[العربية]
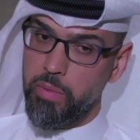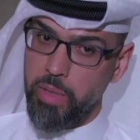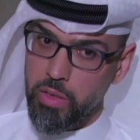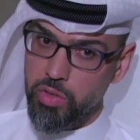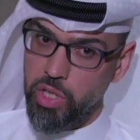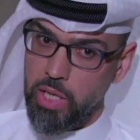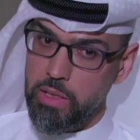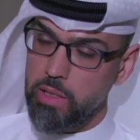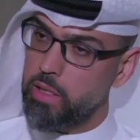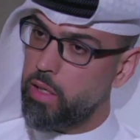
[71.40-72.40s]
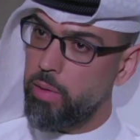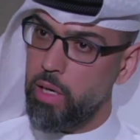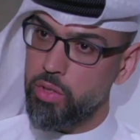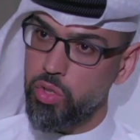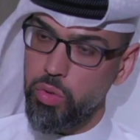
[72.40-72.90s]
فيما يخص جهاز
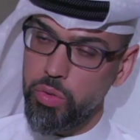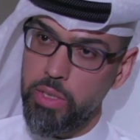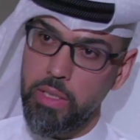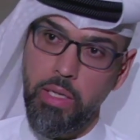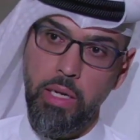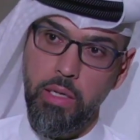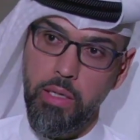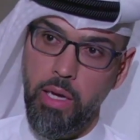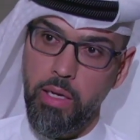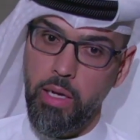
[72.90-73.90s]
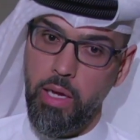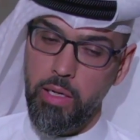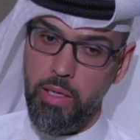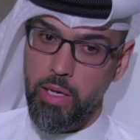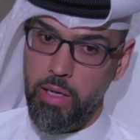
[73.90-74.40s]
الاستخبارات السعودي هل كان
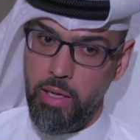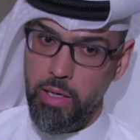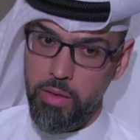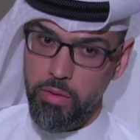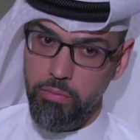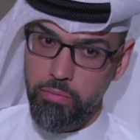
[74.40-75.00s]
هل كان له